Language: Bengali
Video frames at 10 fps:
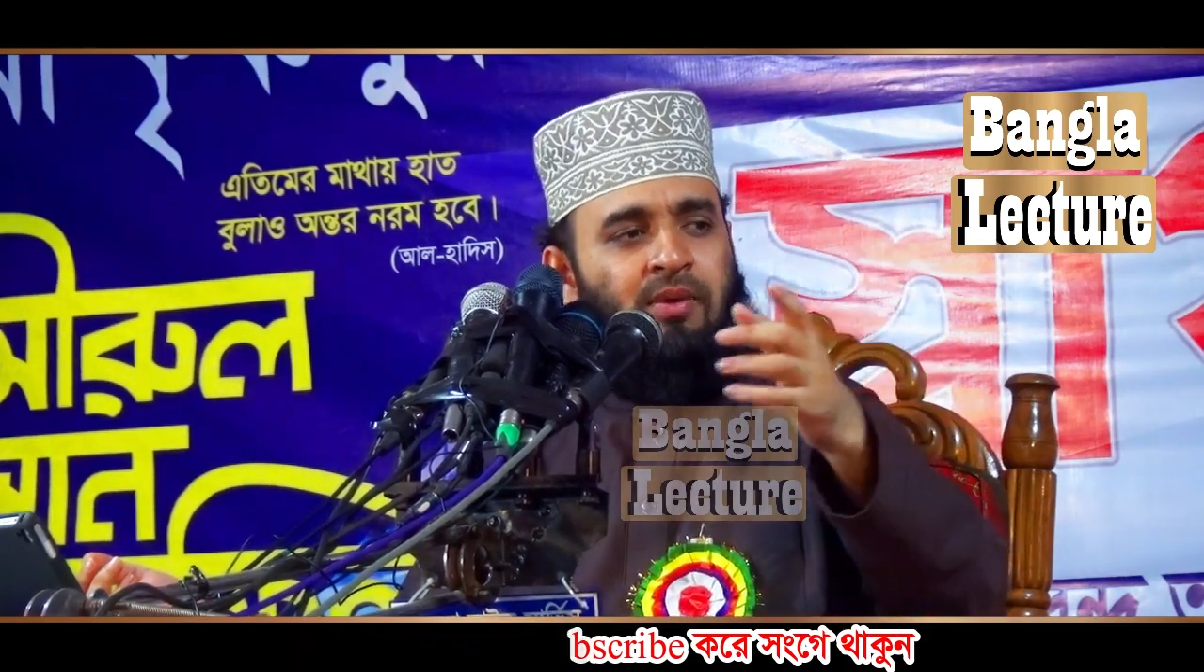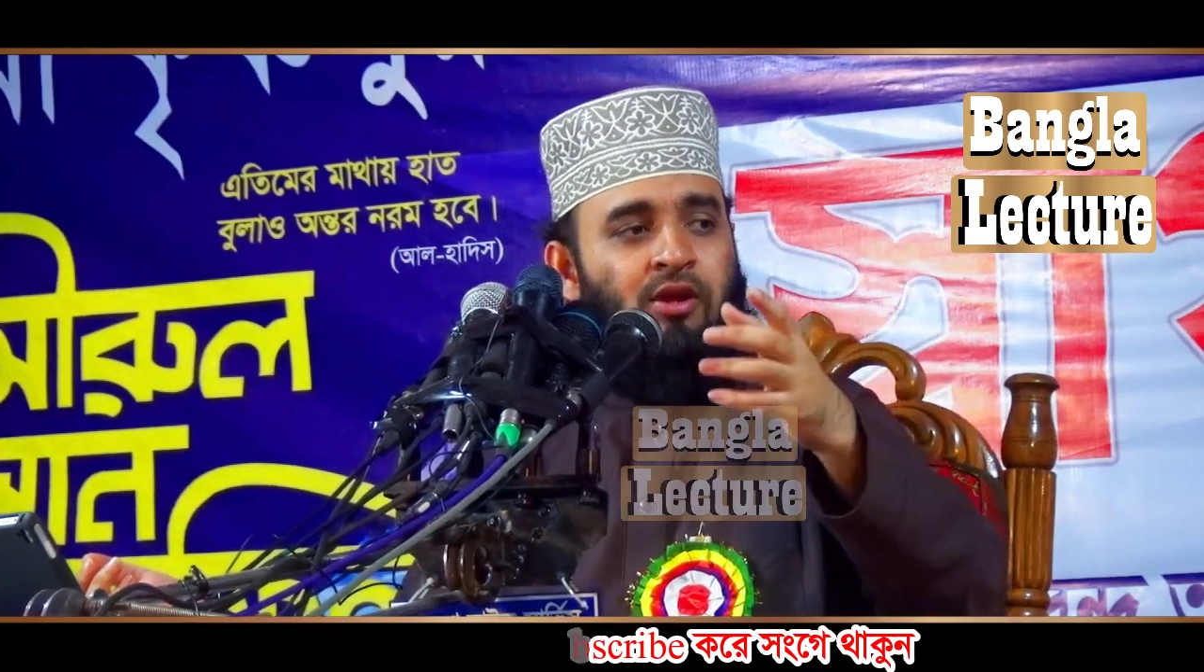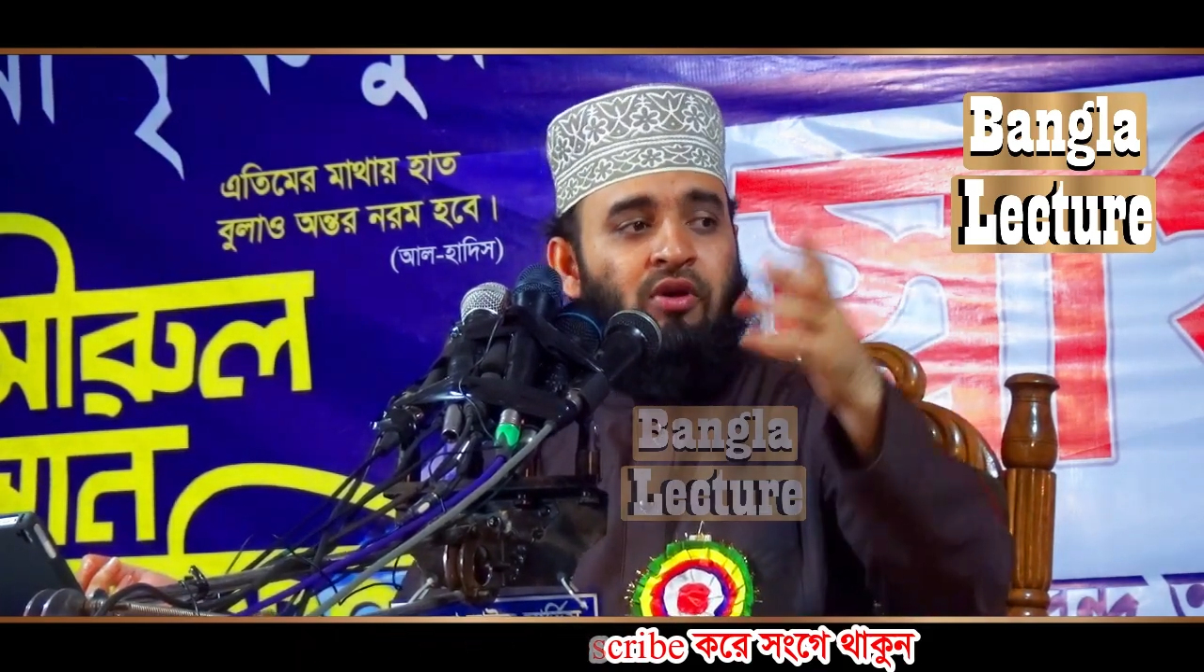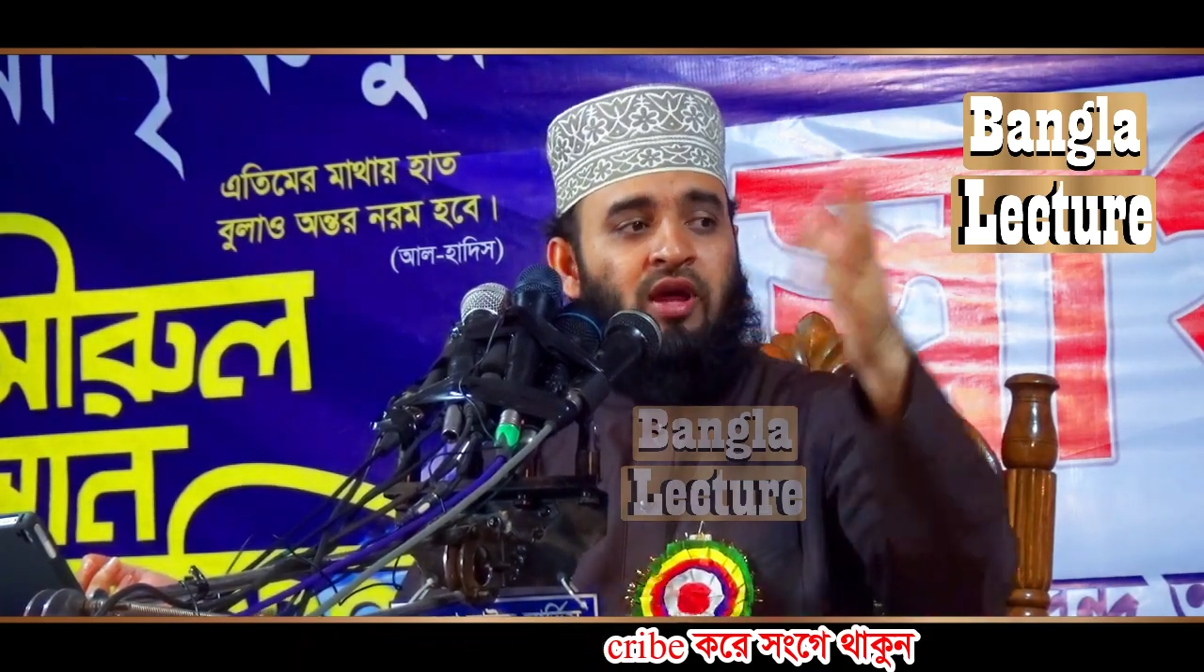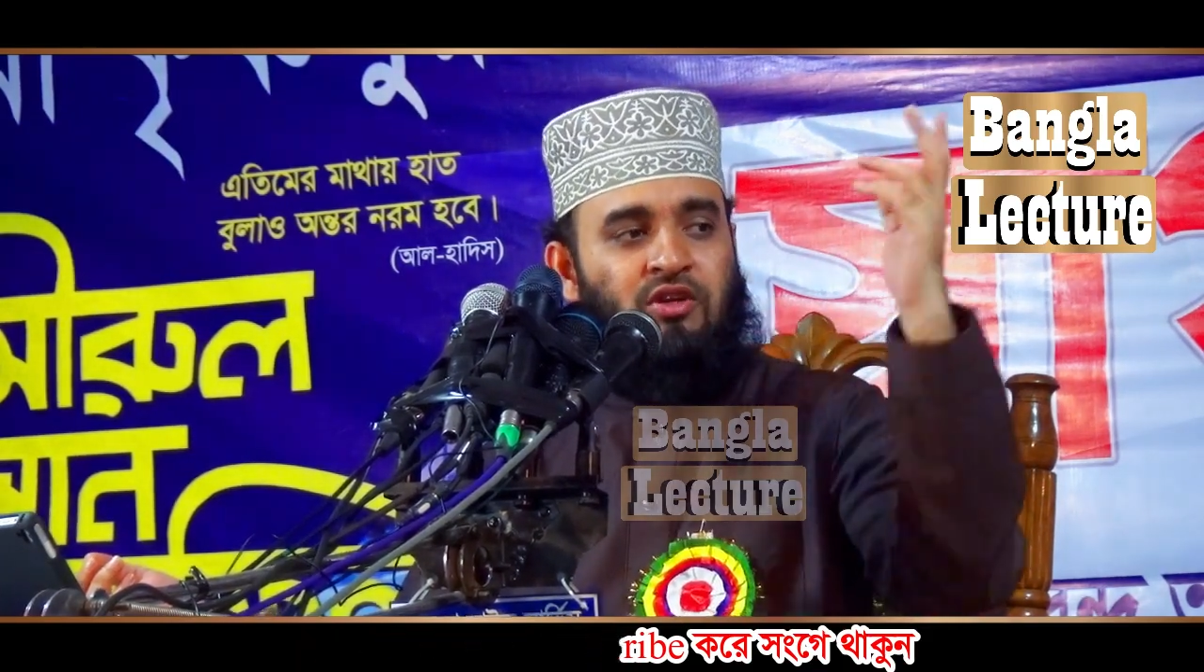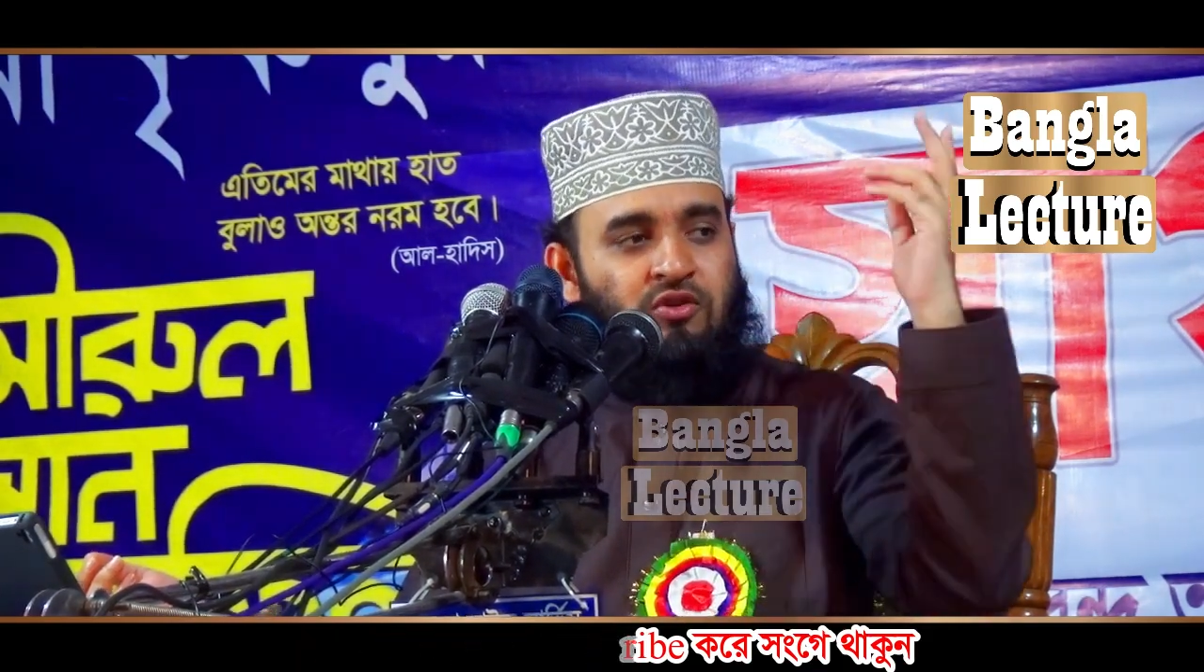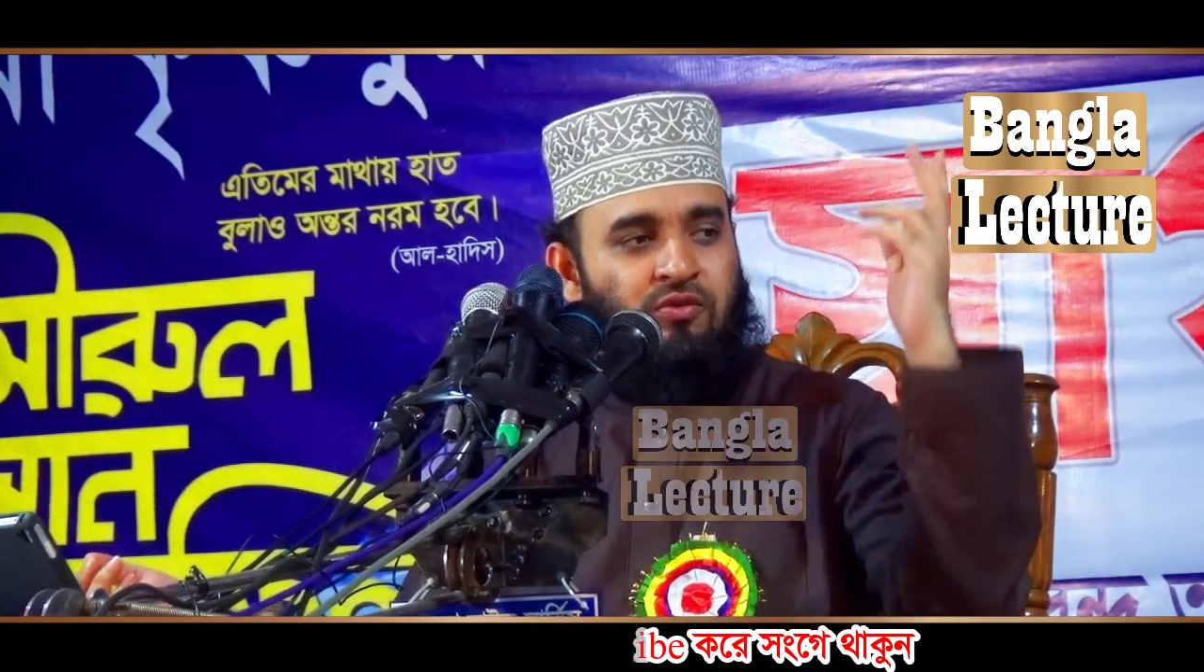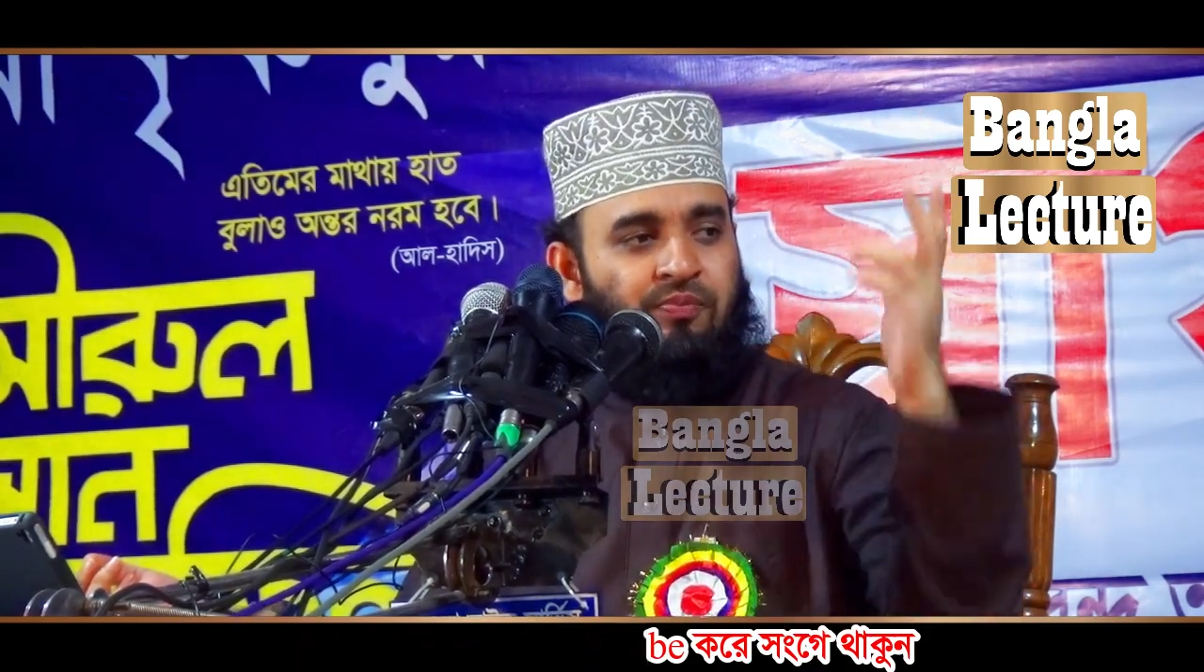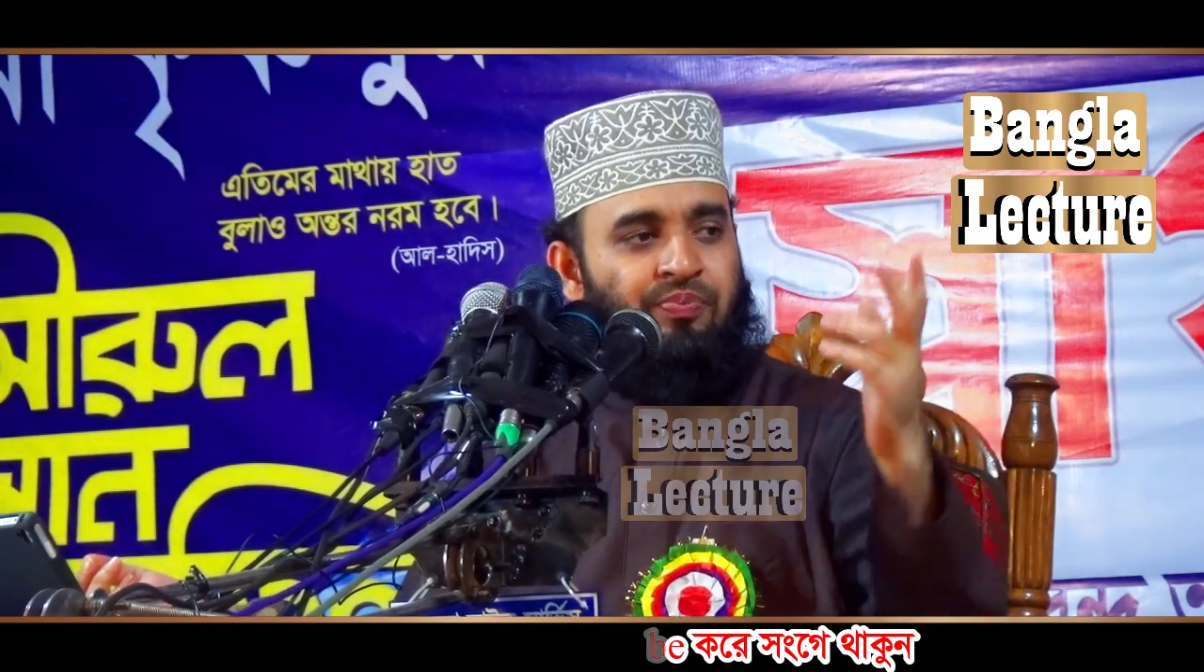বের হয়ে আসো